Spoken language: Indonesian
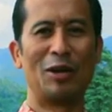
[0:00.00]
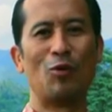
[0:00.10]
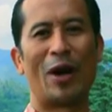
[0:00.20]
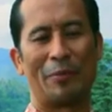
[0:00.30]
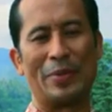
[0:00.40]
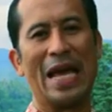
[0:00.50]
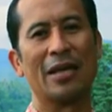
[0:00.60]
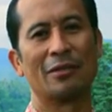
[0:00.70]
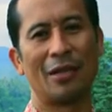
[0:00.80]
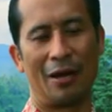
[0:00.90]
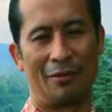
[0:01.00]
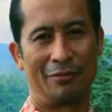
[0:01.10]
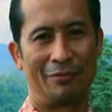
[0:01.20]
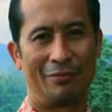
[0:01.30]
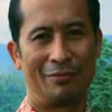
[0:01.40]
luar biasa.
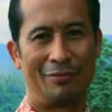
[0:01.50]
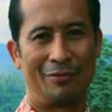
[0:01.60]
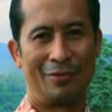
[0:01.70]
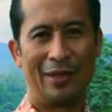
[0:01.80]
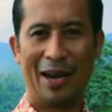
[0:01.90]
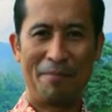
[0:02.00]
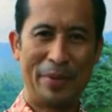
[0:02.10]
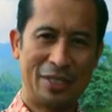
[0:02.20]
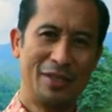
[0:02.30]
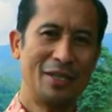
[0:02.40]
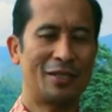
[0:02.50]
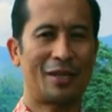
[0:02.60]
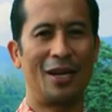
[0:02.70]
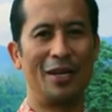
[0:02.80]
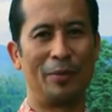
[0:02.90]
Dalam bisnis
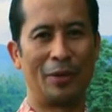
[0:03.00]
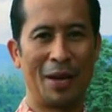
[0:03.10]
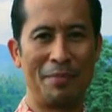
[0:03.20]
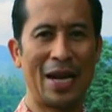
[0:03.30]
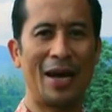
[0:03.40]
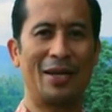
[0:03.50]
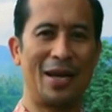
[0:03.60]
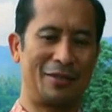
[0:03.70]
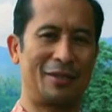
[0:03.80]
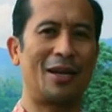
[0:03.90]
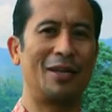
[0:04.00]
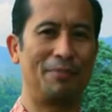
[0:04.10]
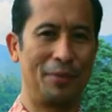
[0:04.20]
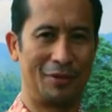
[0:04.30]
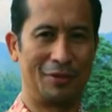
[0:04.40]
sekalipun, dalam dagang
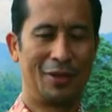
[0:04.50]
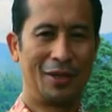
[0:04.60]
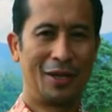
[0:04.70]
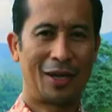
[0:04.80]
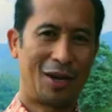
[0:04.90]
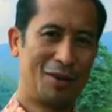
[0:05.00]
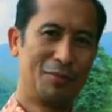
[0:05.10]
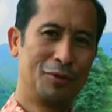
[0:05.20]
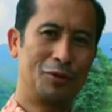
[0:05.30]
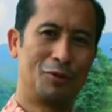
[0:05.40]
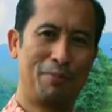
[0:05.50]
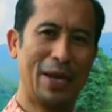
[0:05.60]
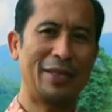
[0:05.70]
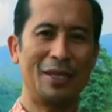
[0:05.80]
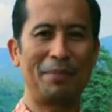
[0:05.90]
sekalipun, kalau musuh
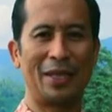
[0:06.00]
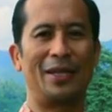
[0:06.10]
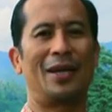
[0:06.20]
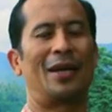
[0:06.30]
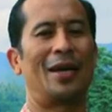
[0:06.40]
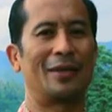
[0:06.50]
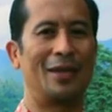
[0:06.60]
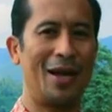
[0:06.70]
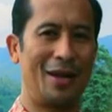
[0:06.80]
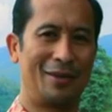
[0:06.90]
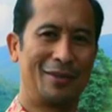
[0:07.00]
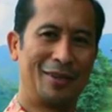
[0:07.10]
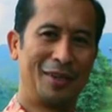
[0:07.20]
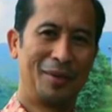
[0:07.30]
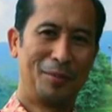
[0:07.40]
banting-bantingan harga,
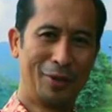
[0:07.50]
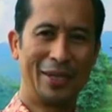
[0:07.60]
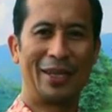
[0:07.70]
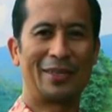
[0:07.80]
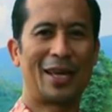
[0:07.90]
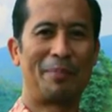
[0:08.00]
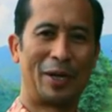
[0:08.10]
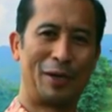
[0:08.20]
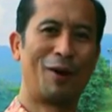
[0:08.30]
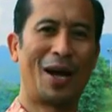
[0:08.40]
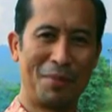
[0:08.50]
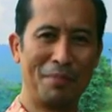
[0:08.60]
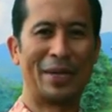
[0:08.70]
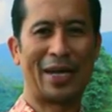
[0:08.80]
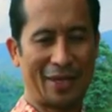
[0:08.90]
Mungkin kita berdoa
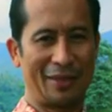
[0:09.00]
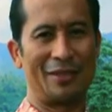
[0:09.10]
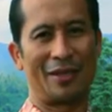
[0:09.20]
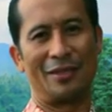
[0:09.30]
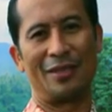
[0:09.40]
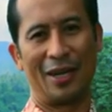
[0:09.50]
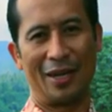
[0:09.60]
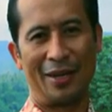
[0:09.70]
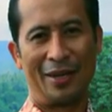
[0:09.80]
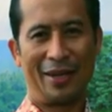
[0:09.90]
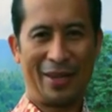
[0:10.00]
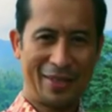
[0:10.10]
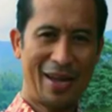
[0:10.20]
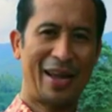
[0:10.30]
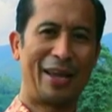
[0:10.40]
memberkati saja,
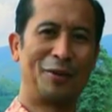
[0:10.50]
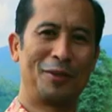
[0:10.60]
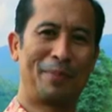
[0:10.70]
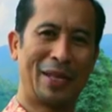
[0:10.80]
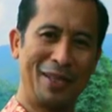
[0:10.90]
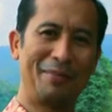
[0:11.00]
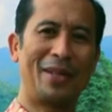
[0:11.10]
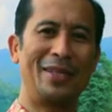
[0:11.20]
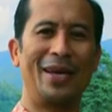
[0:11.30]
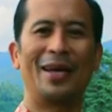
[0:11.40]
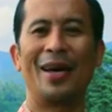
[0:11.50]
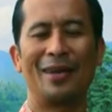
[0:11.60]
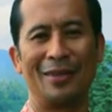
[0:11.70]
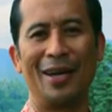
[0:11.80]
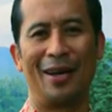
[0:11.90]
kita nggak ikut banting-bantingan
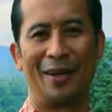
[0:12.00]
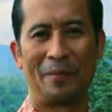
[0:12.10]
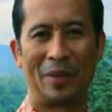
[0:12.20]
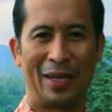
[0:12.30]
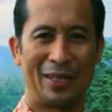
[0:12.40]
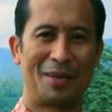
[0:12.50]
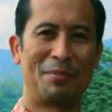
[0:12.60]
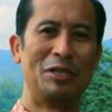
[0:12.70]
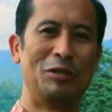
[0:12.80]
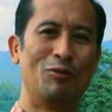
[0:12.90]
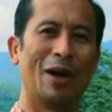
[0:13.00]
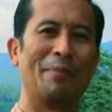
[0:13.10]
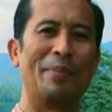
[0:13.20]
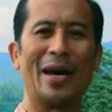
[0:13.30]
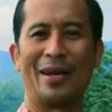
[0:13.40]
harga, kita
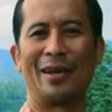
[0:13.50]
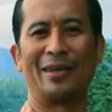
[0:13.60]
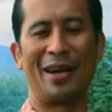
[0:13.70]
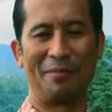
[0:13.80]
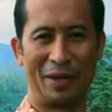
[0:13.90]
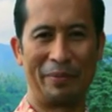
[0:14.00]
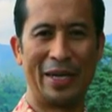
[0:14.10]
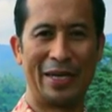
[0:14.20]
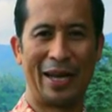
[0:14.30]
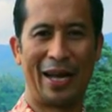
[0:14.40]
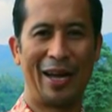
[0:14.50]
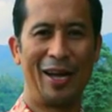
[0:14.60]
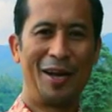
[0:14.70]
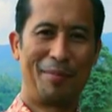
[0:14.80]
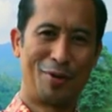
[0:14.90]
menjual barang yang berbeda,
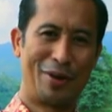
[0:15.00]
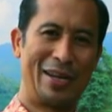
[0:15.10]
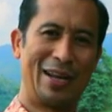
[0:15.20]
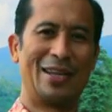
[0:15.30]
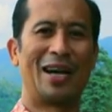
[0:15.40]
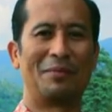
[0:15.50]
model yang